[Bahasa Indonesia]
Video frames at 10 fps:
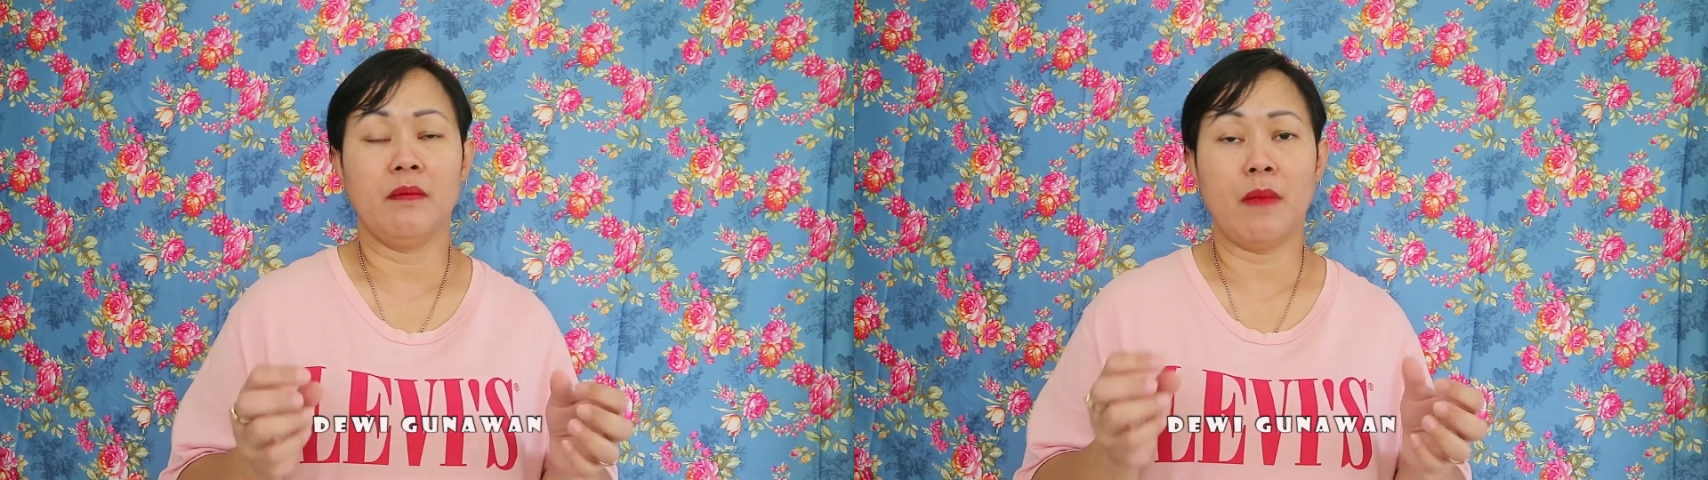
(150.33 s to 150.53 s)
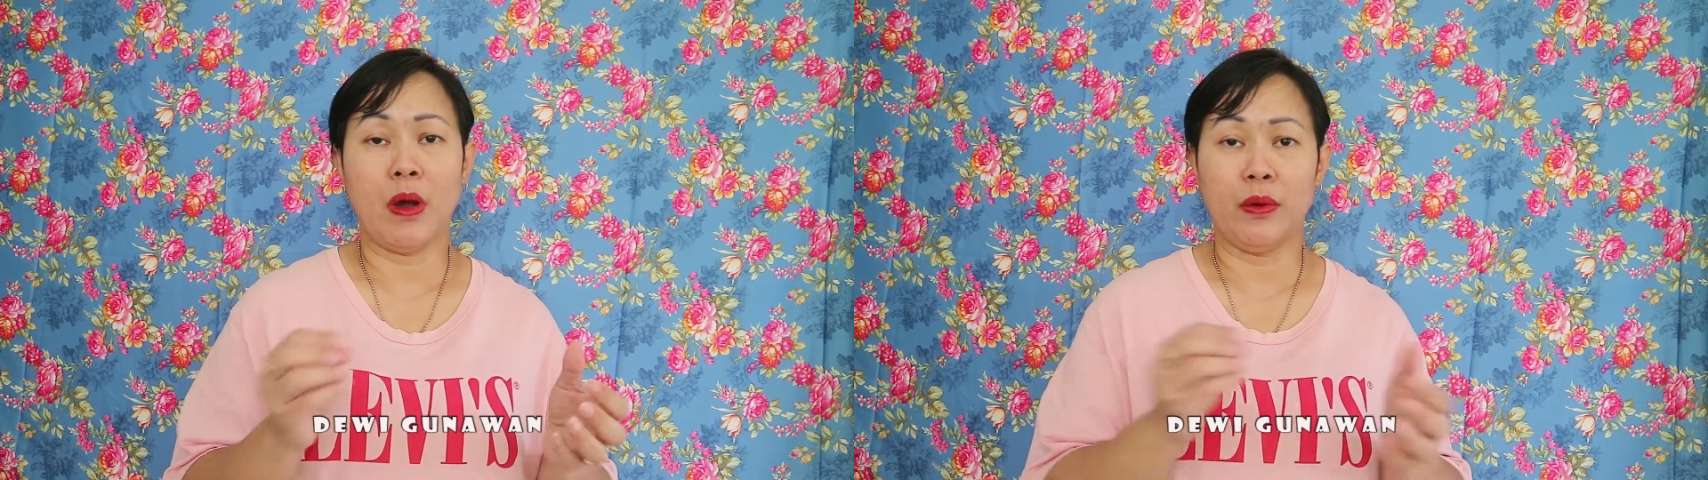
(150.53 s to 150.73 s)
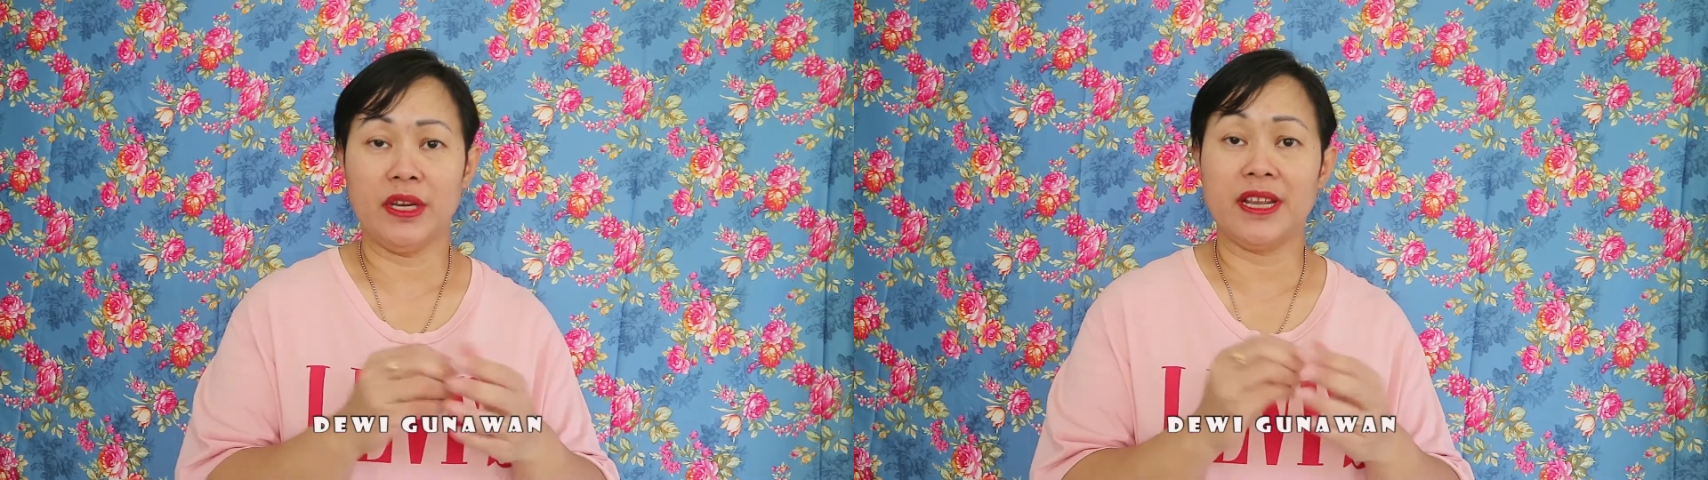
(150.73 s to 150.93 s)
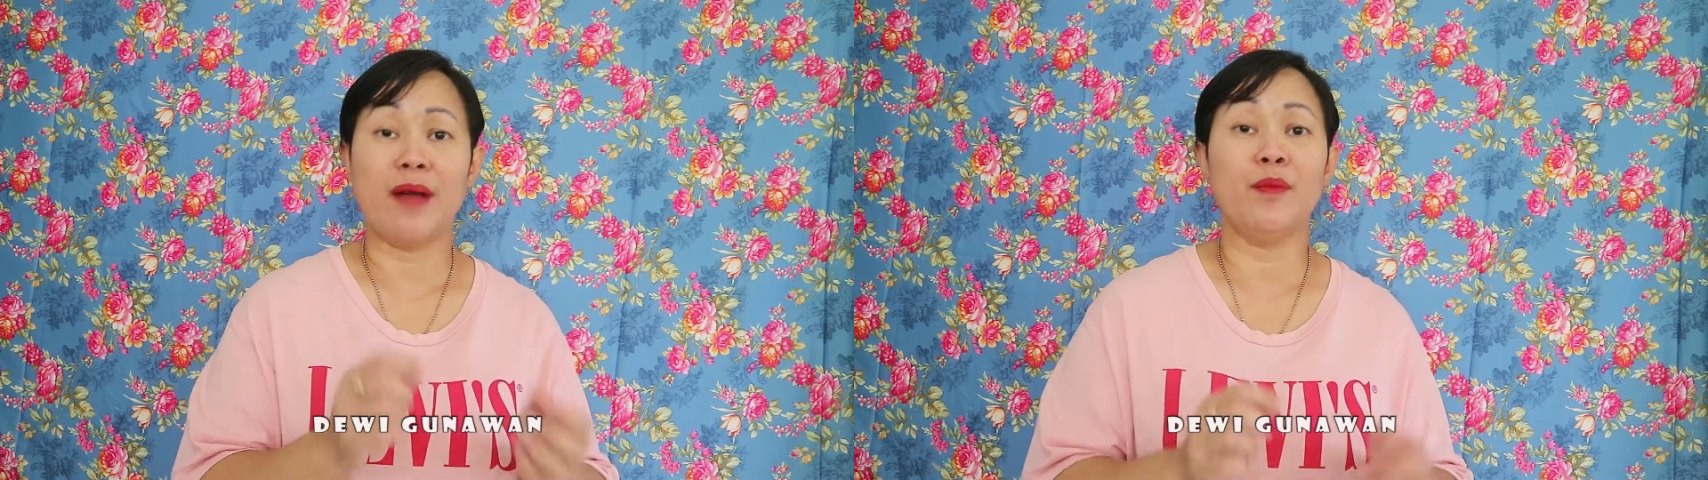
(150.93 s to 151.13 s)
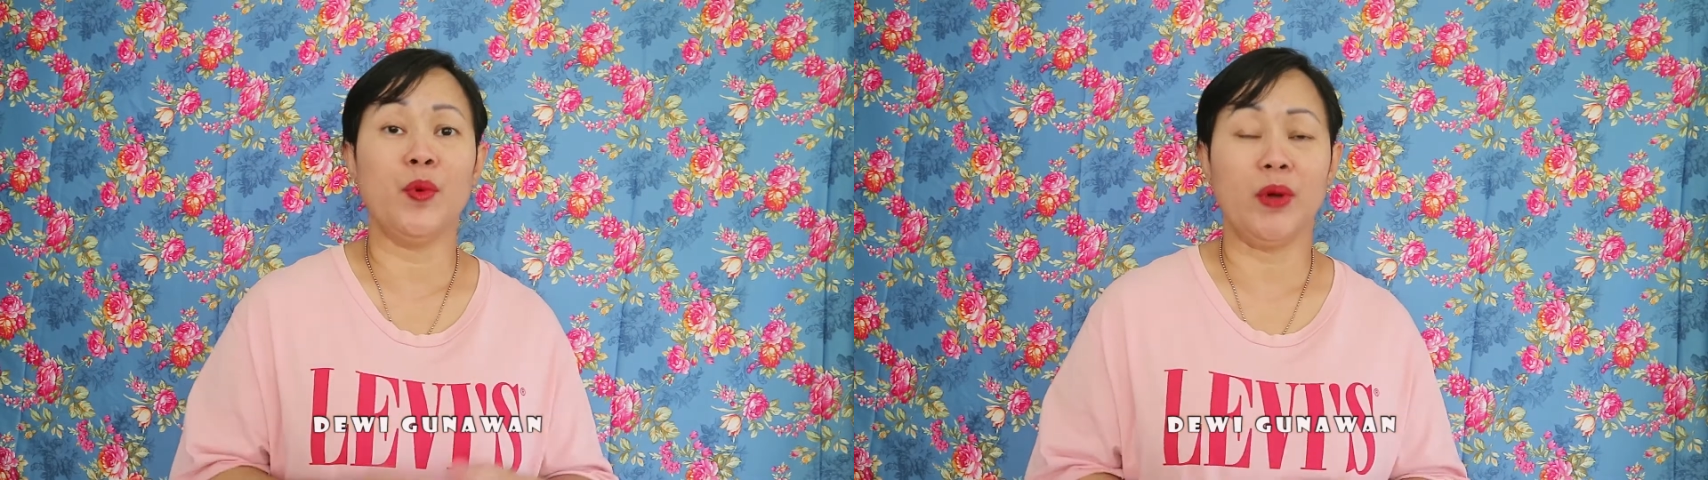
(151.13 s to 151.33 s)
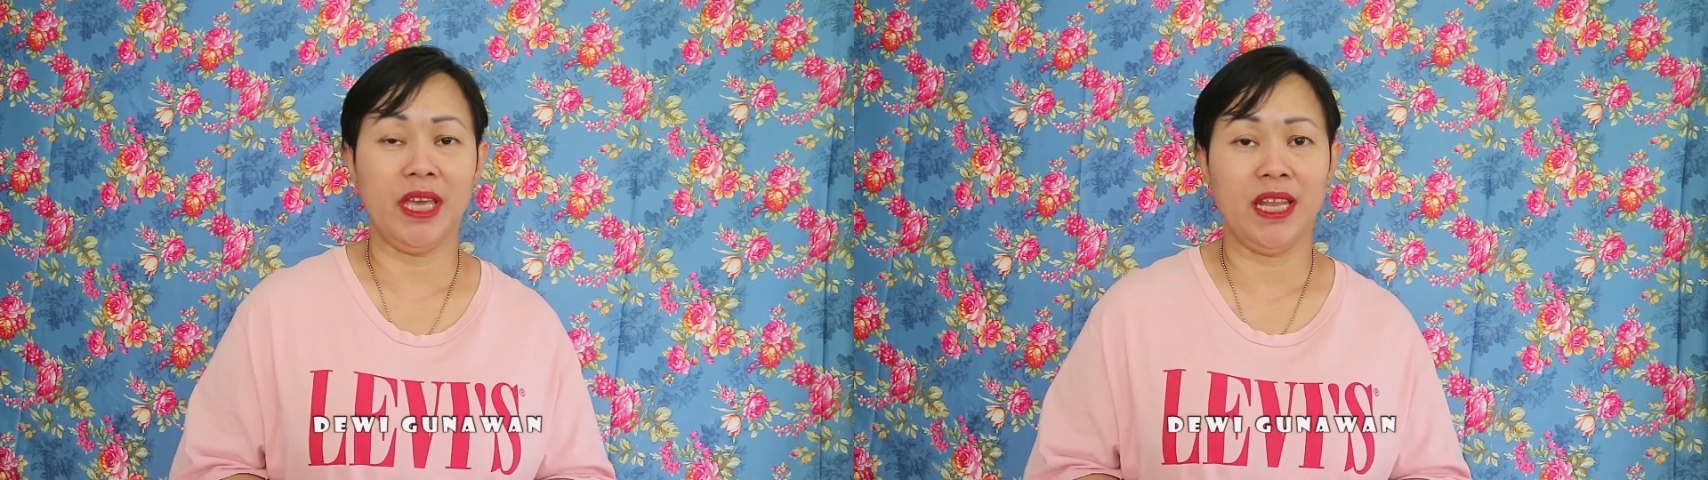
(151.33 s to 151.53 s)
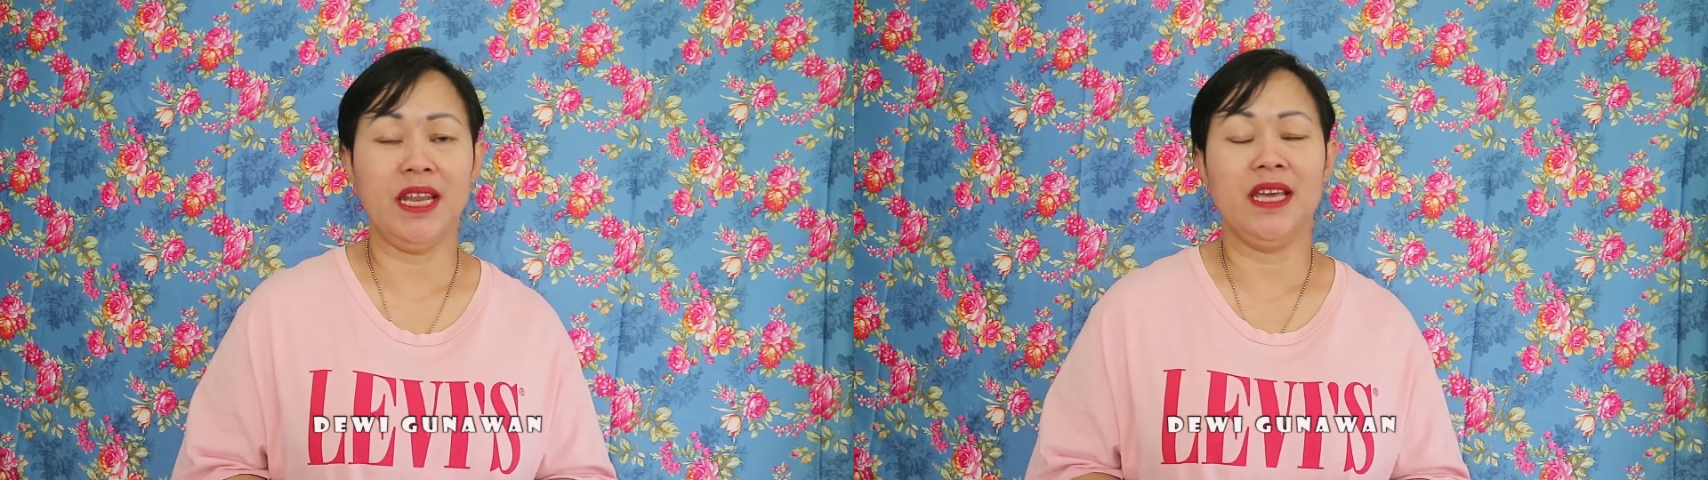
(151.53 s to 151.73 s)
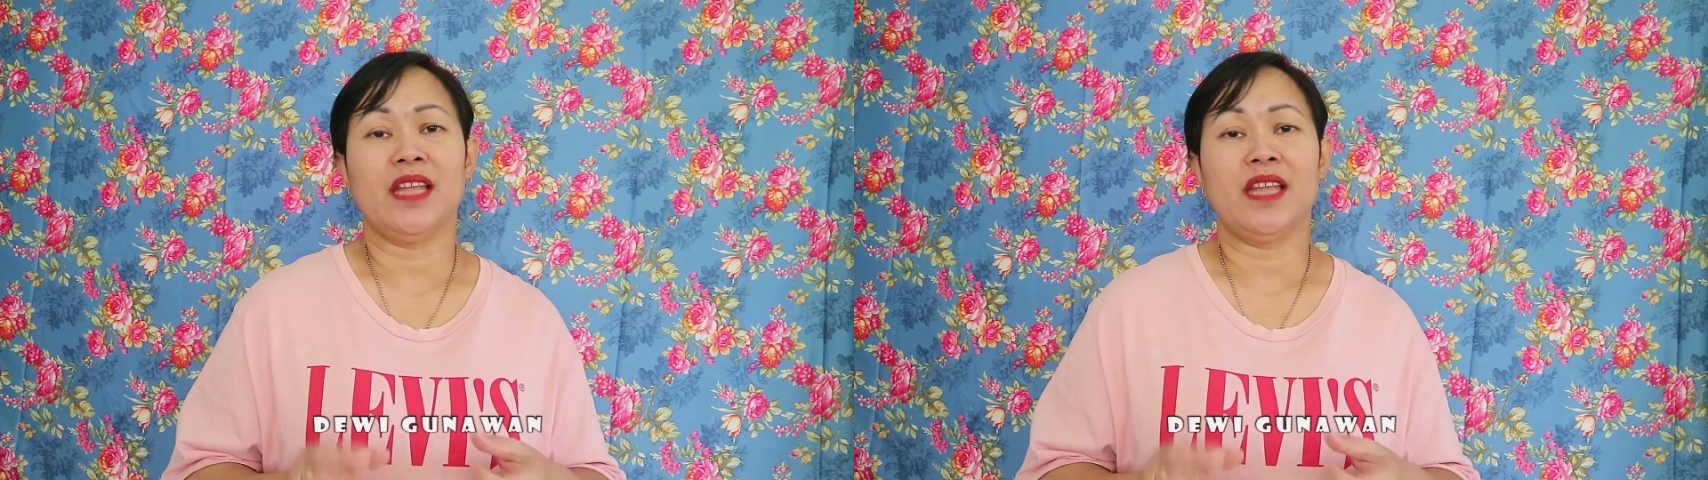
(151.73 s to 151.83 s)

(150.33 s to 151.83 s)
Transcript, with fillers: mau dirampungin